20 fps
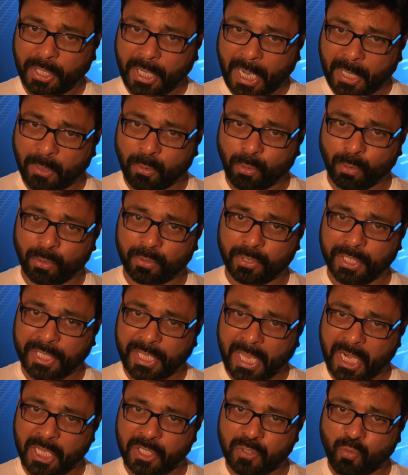ఏడుగురు
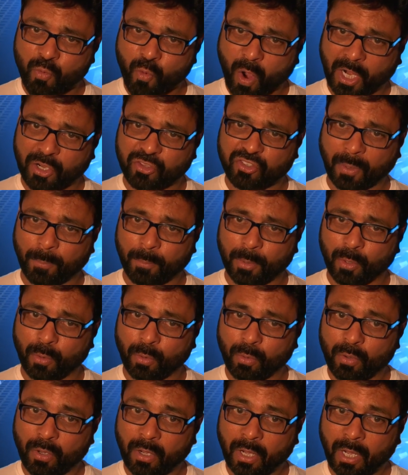టీఆర్ఎస్ వార్డు సభ్యులు